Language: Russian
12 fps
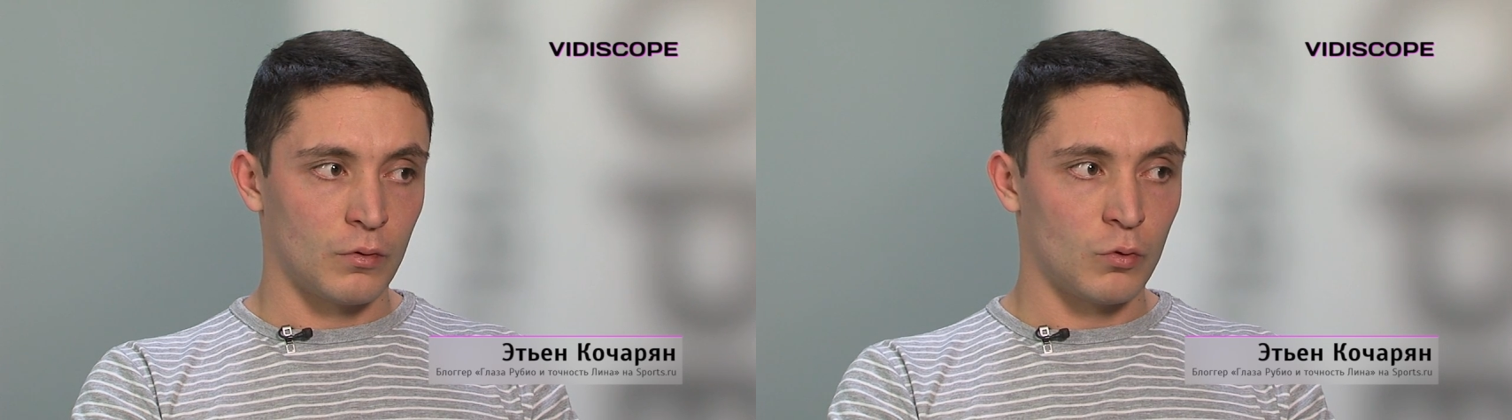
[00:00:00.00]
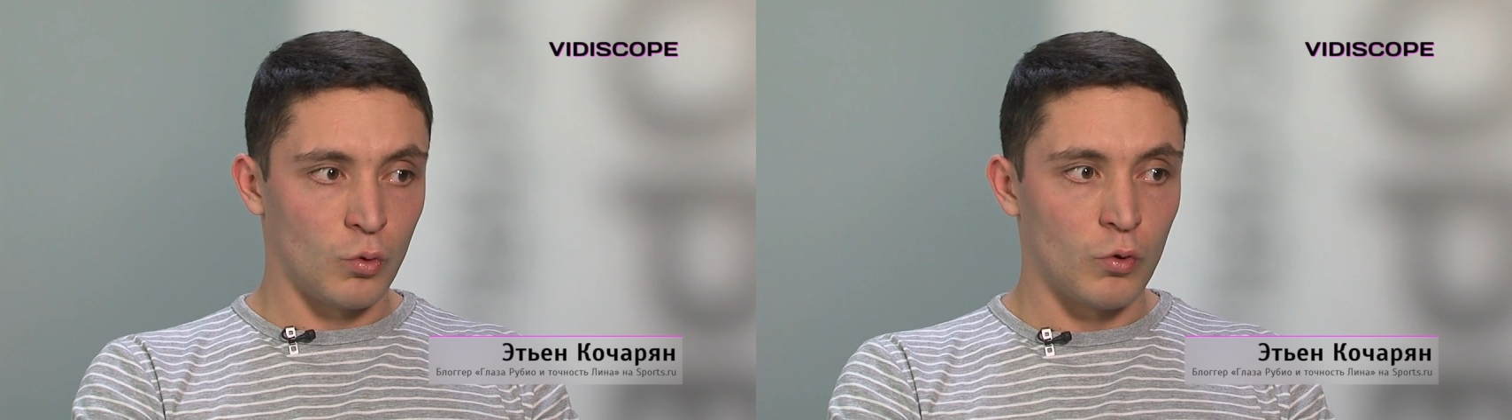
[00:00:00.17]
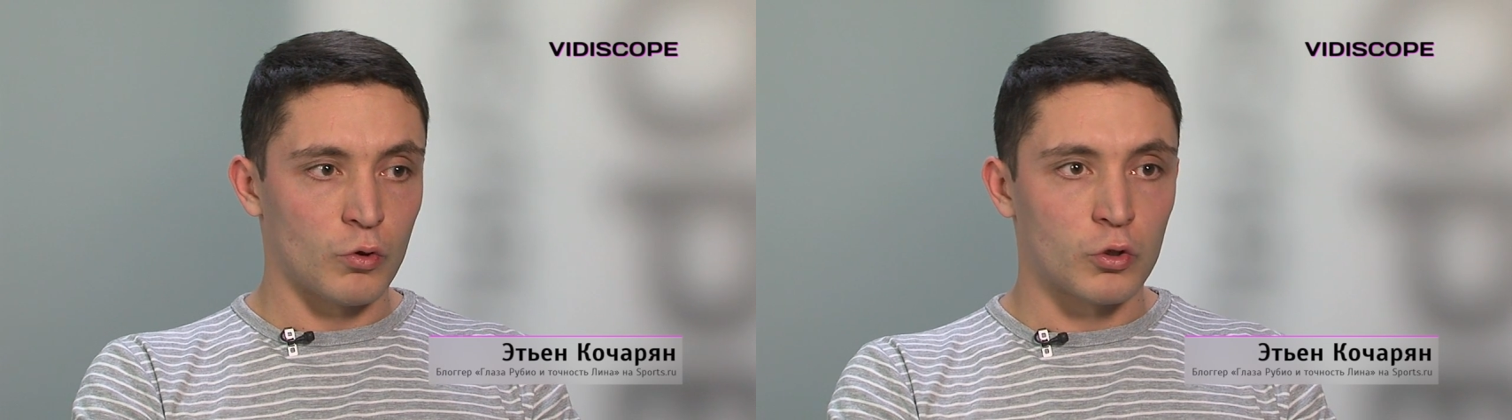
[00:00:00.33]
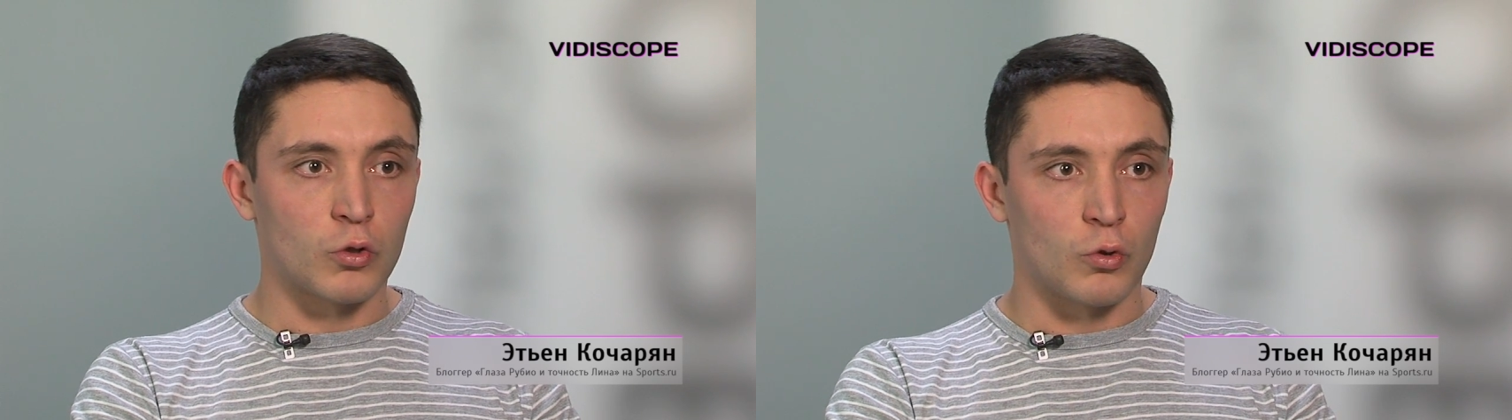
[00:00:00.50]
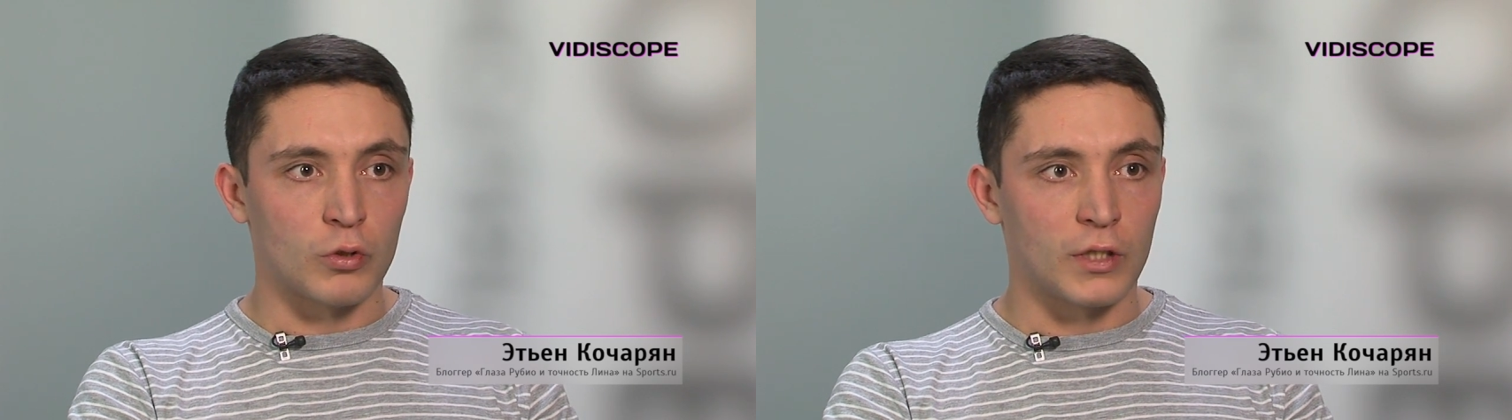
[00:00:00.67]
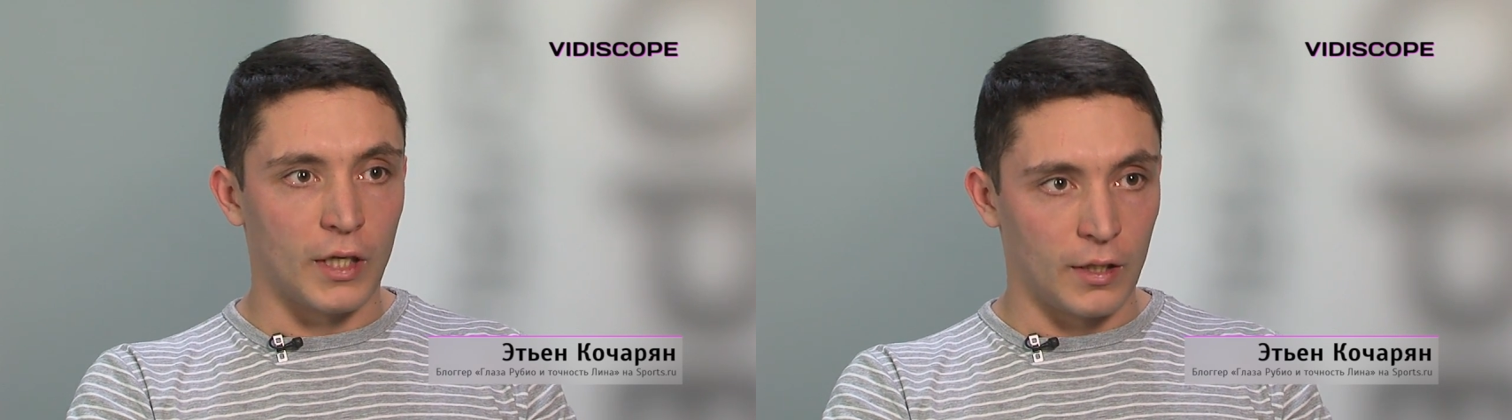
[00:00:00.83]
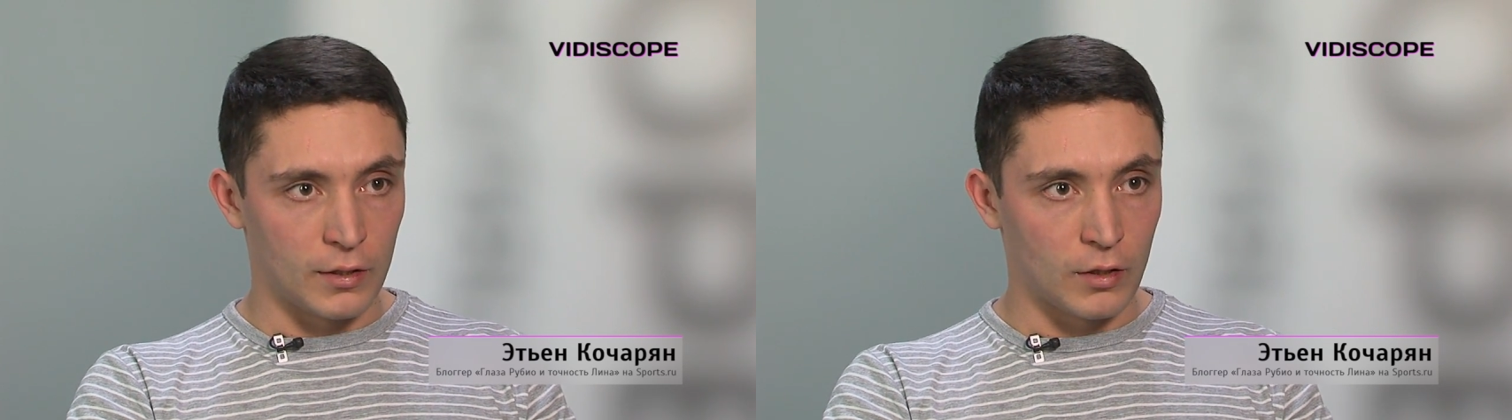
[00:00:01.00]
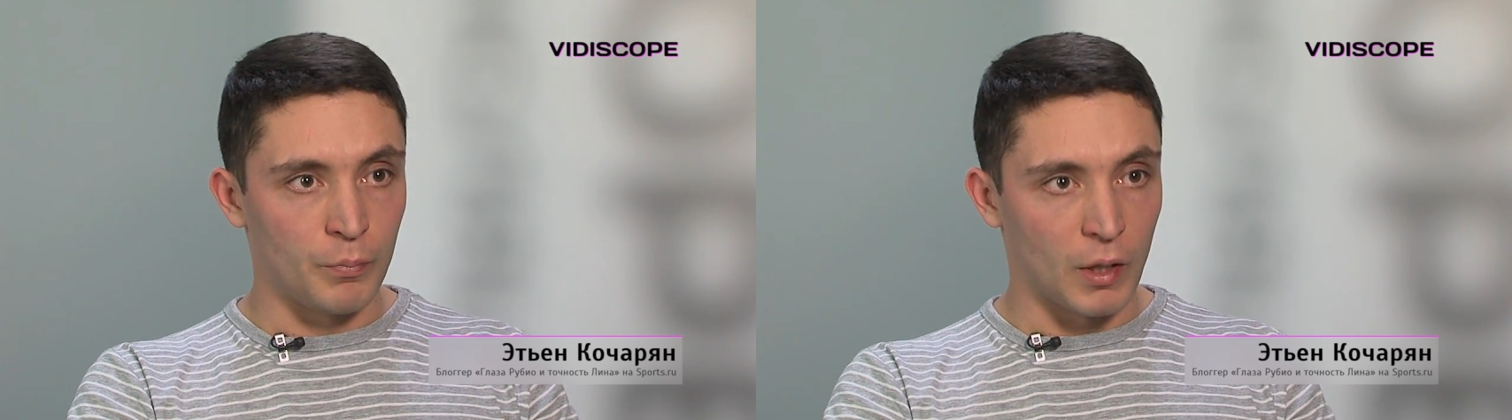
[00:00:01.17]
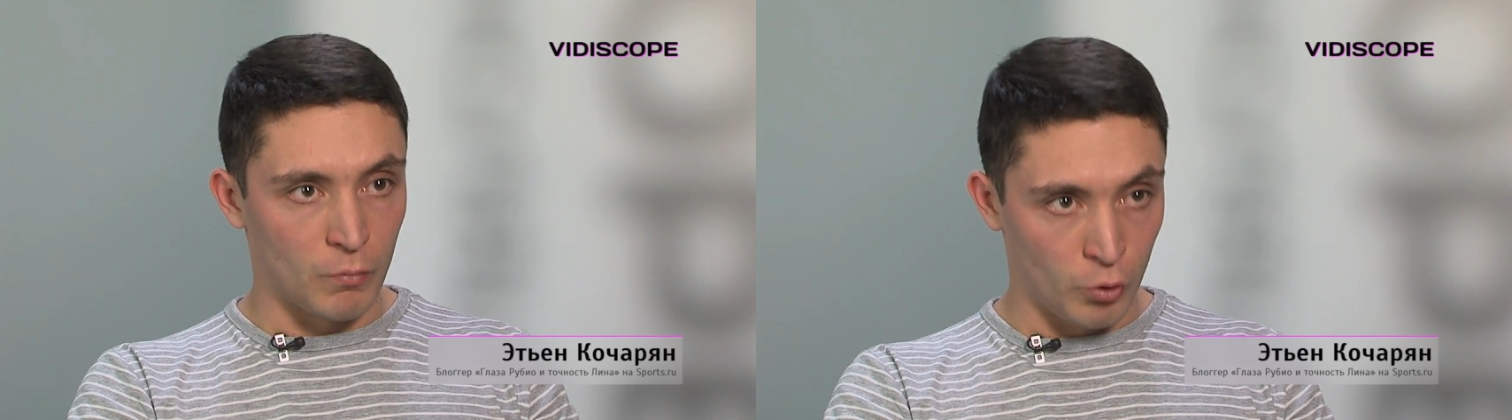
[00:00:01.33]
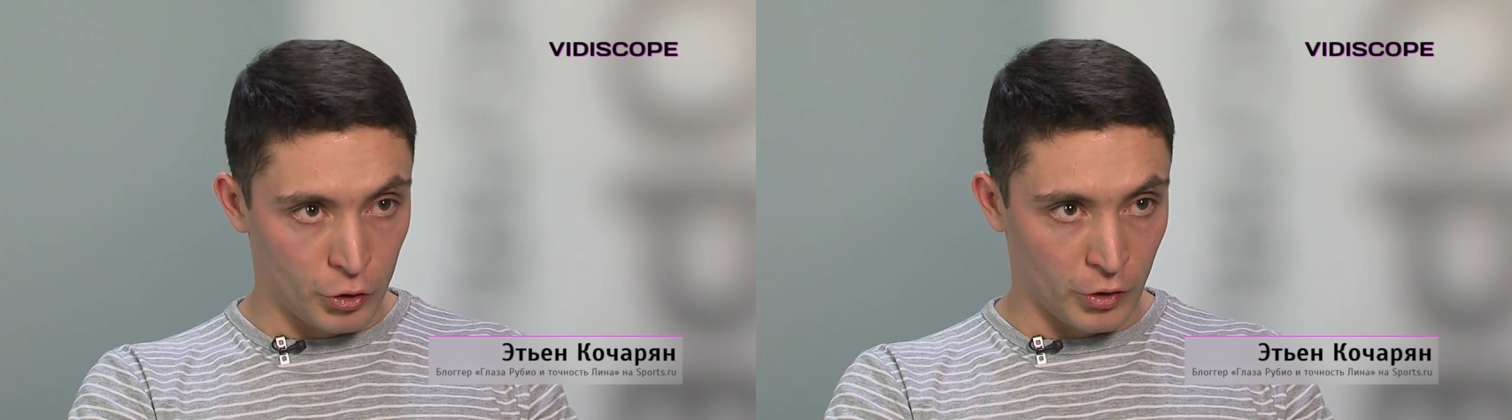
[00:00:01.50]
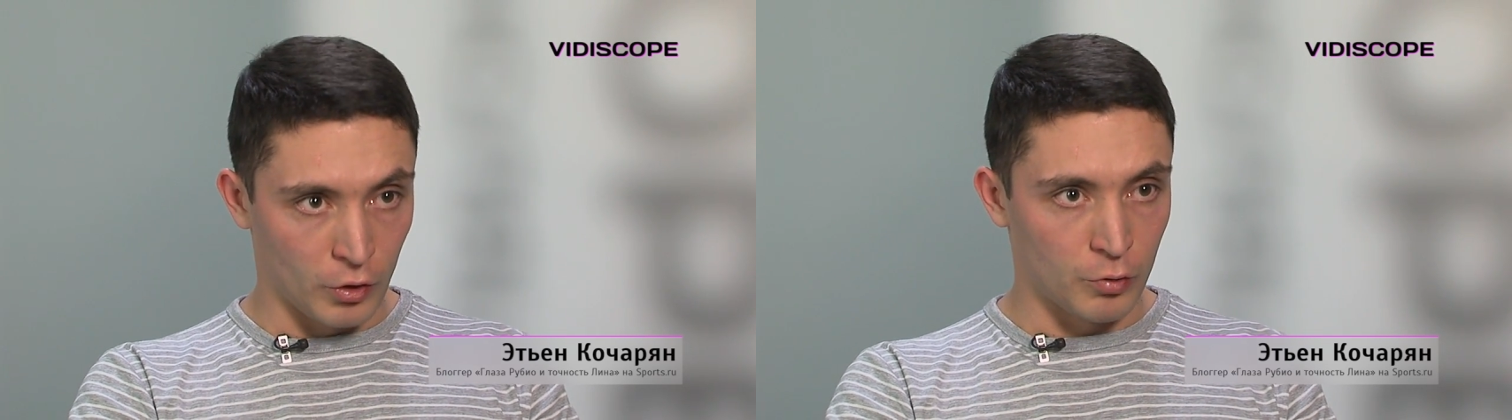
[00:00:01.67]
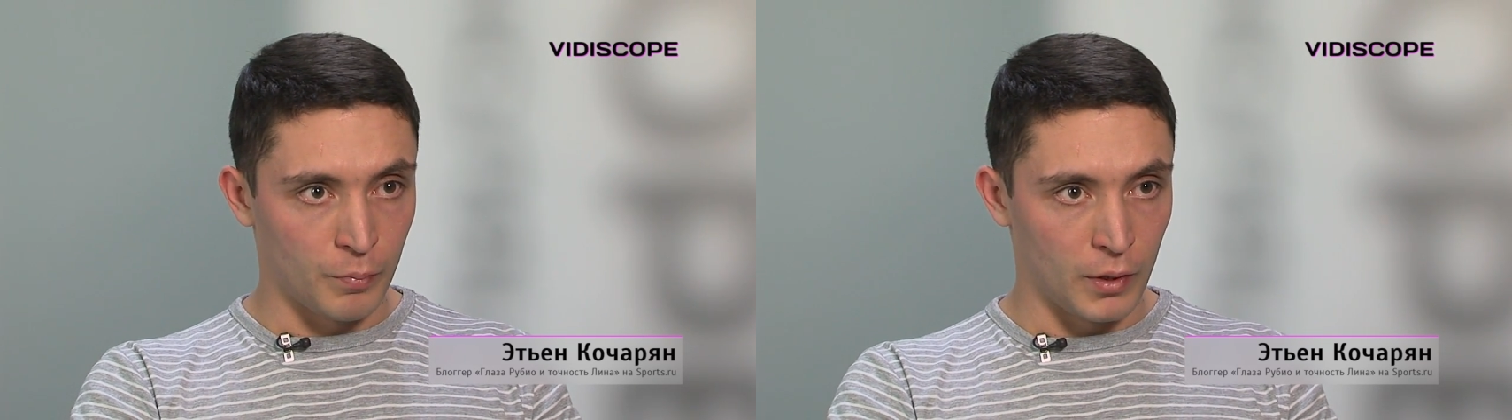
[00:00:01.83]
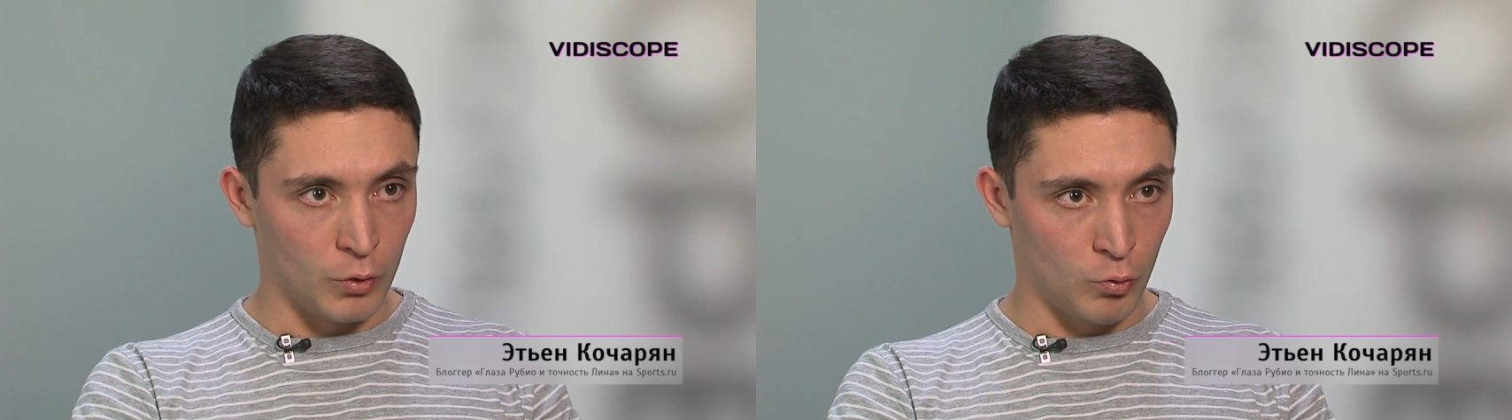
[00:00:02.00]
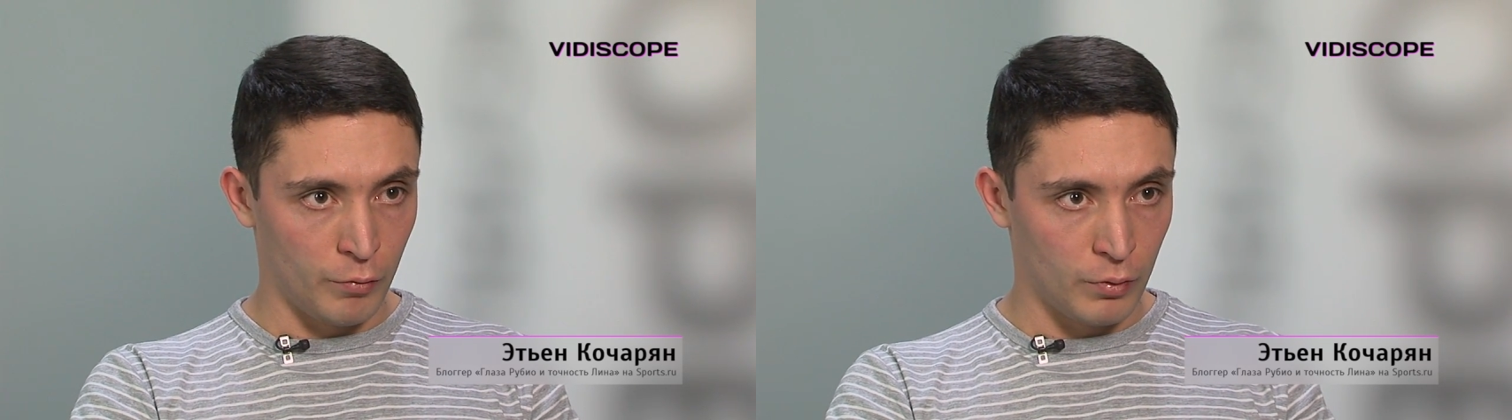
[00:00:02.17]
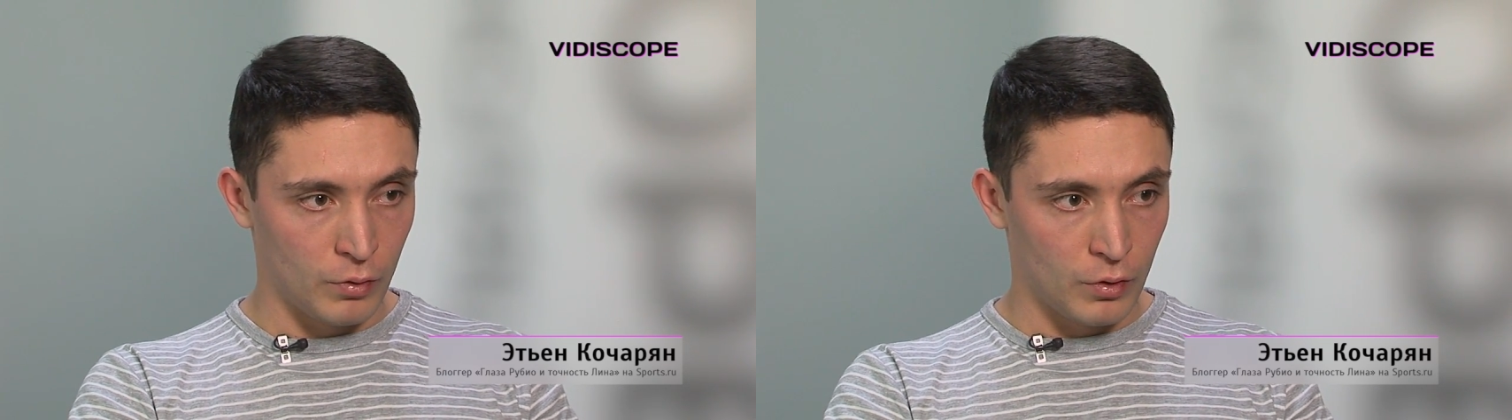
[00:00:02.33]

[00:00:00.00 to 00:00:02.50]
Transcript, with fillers: то, что ценится в первую очередь в плей-офф –